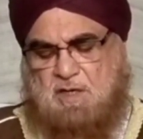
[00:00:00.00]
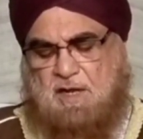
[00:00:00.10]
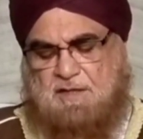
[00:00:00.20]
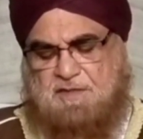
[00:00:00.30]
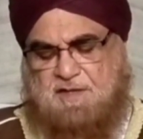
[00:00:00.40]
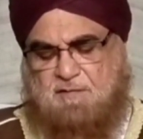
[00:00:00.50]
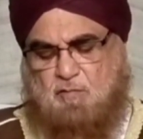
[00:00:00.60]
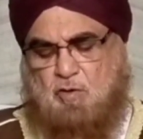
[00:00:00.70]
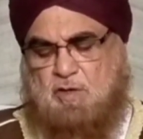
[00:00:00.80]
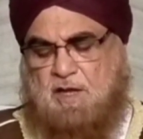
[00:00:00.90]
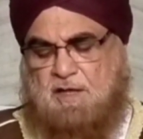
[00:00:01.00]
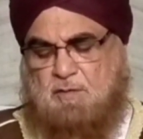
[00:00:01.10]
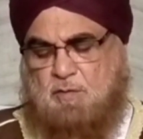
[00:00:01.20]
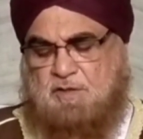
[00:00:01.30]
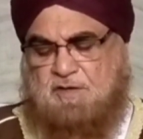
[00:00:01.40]
क्लासें हैं वो
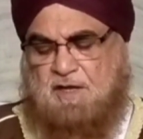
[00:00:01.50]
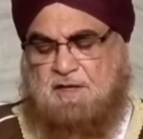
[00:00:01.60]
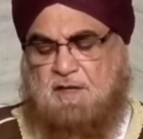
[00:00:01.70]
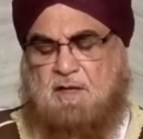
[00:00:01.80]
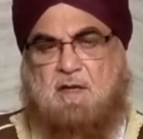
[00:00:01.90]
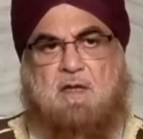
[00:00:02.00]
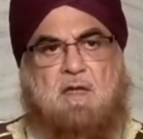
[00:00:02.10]
ऑनलाइन होनी चाहिए